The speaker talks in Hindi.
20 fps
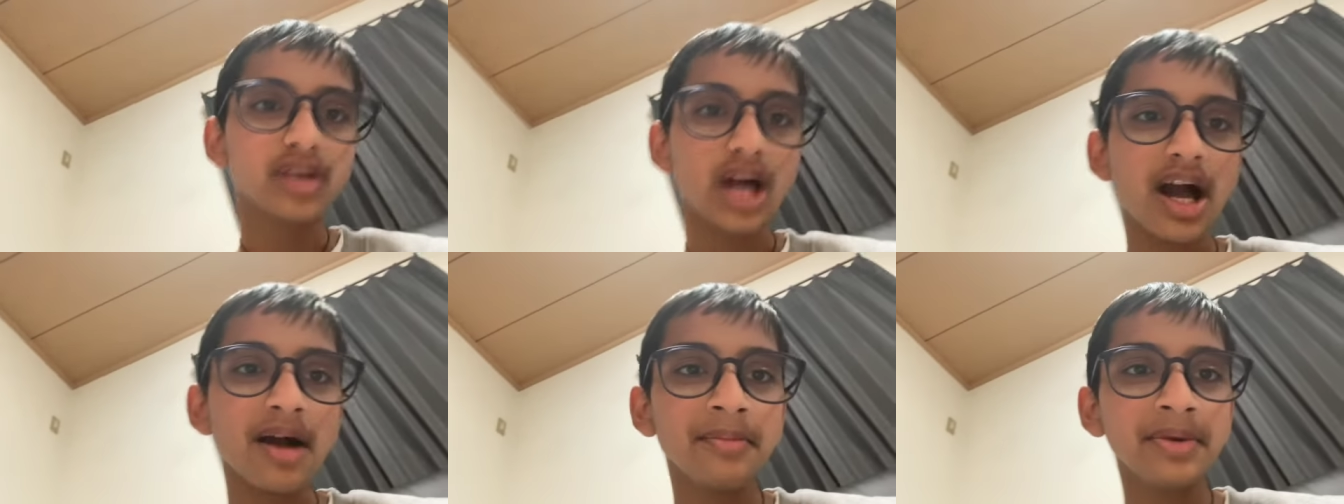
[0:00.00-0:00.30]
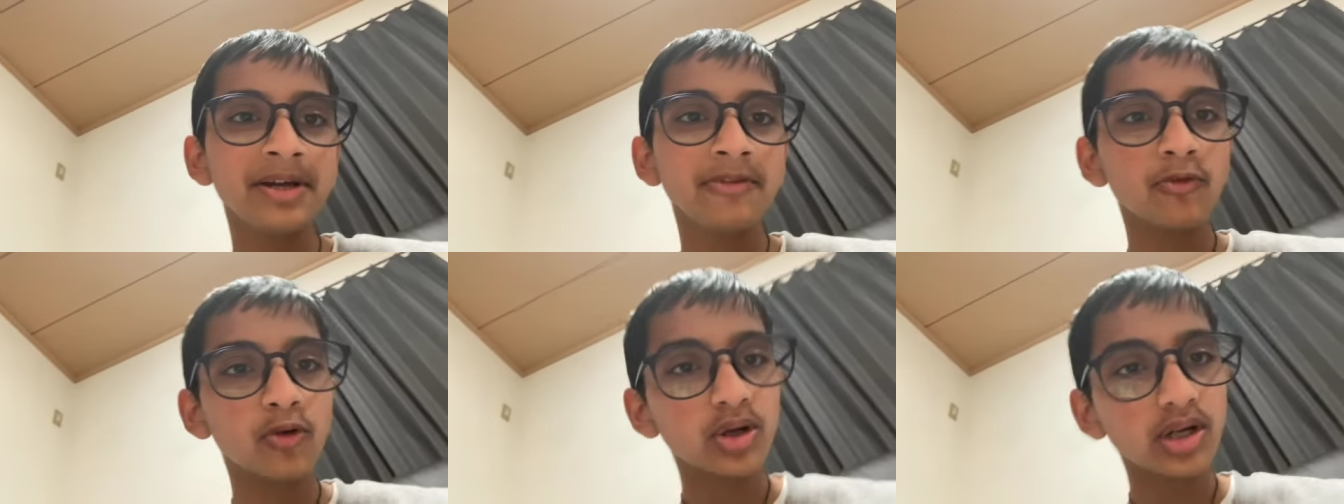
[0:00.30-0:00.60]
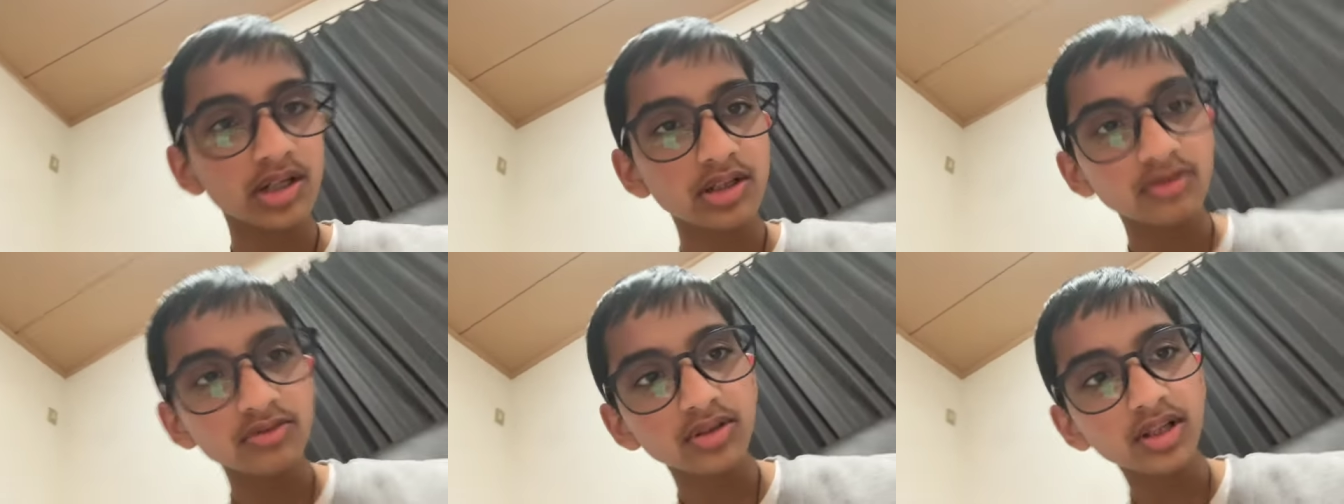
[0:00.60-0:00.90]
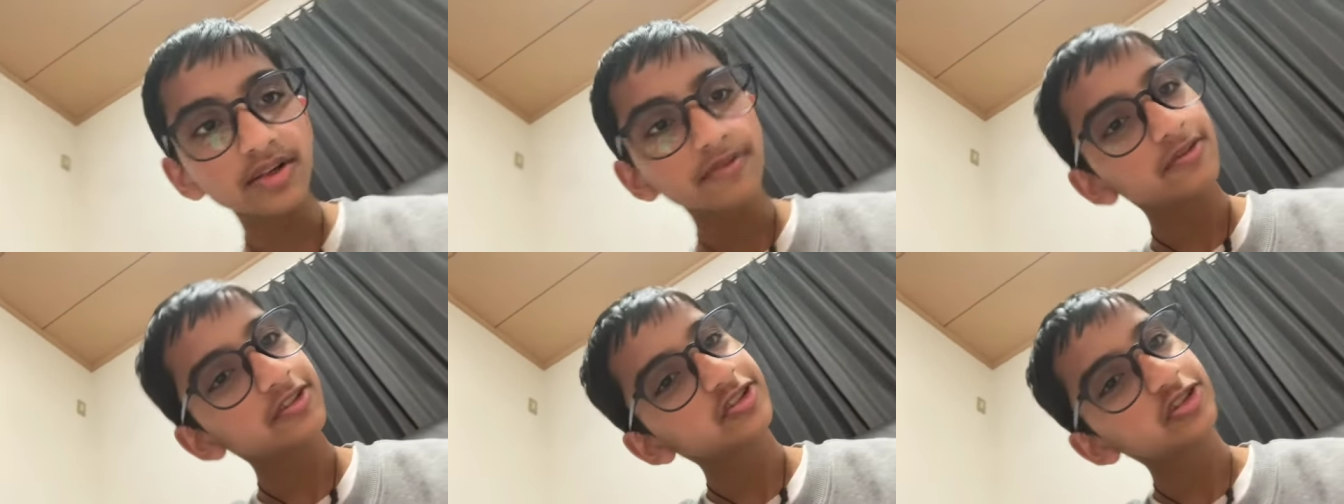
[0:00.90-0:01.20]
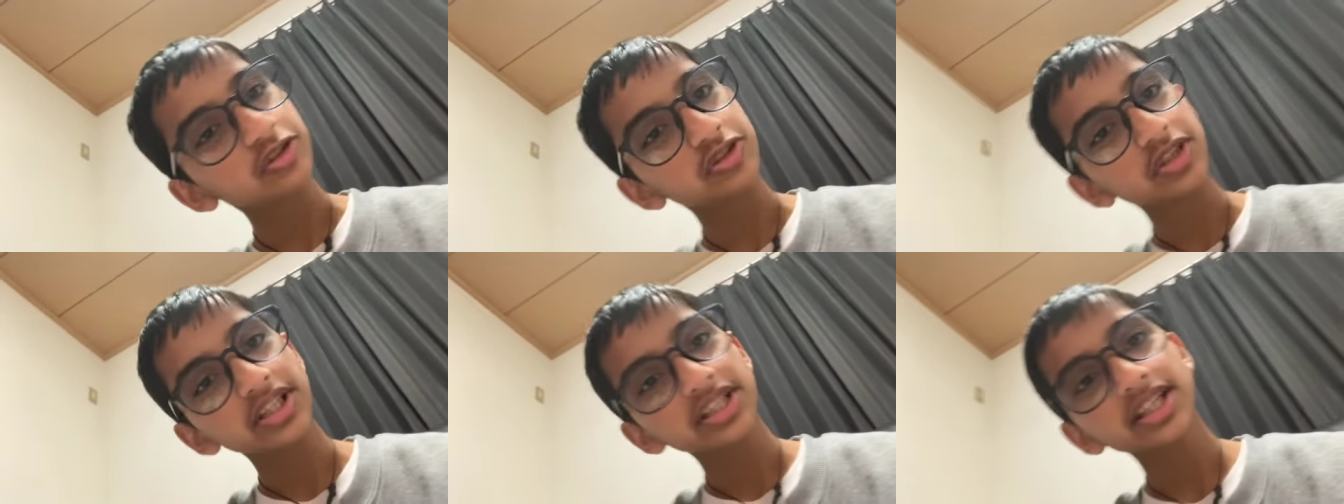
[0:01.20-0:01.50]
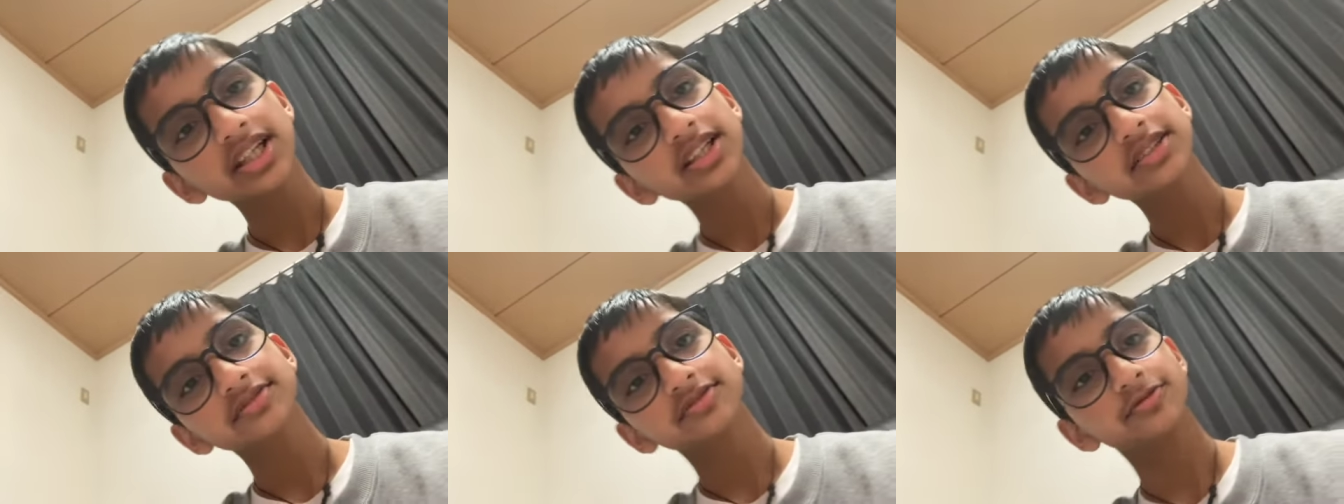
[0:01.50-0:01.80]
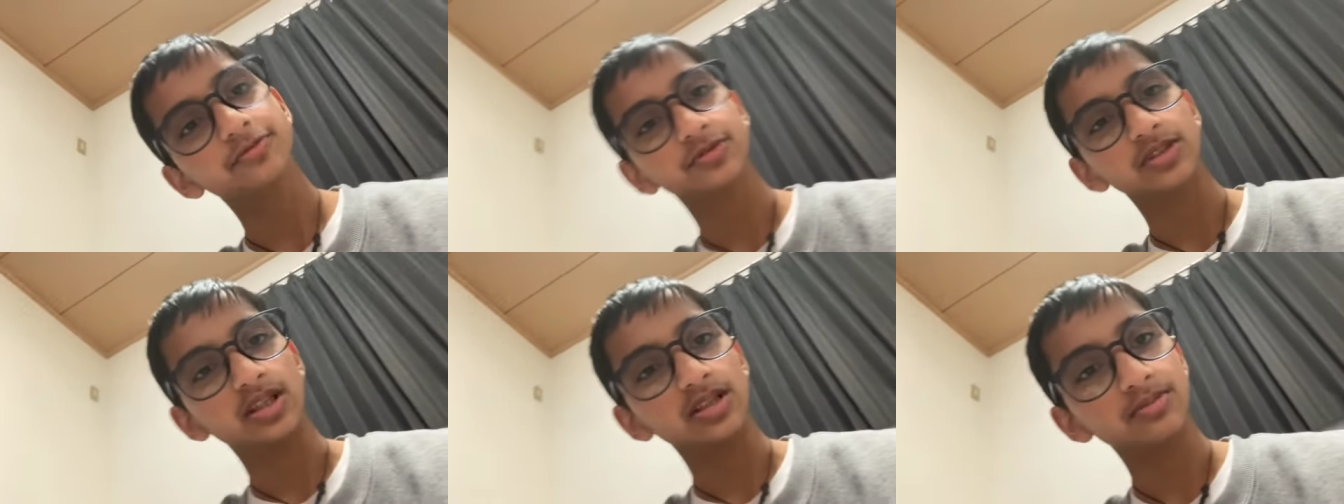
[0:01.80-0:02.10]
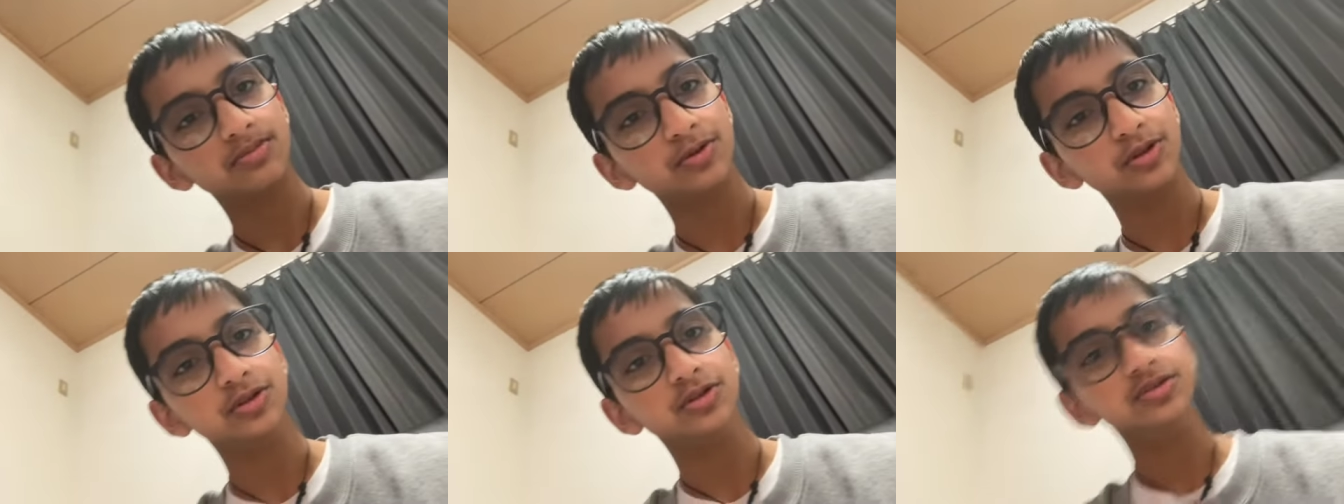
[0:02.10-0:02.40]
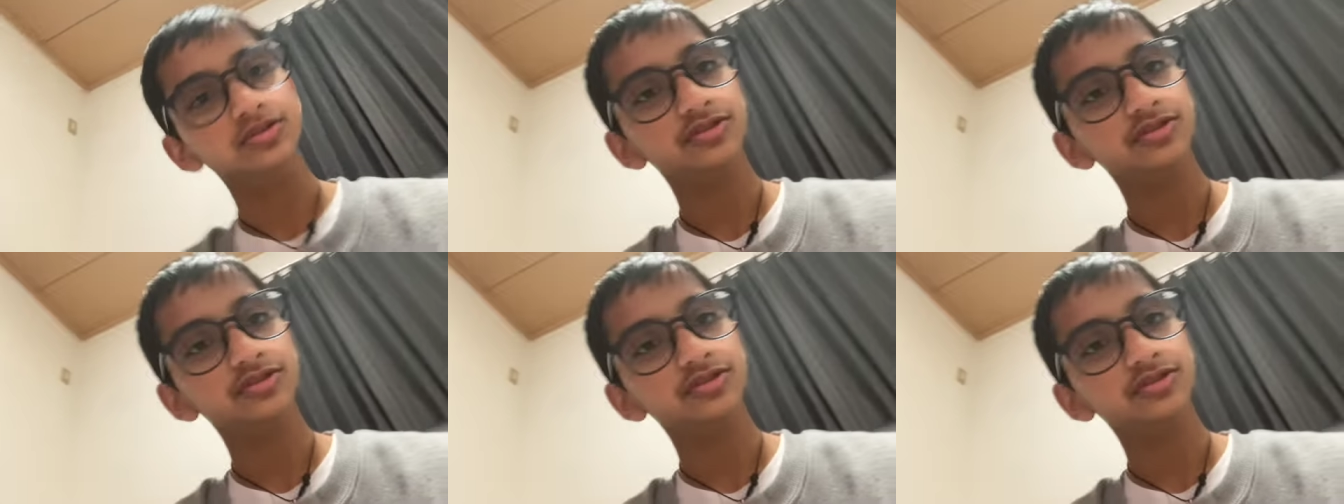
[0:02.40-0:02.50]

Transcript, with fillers: काम है वो कर लूँगा फिर सो जाएंगे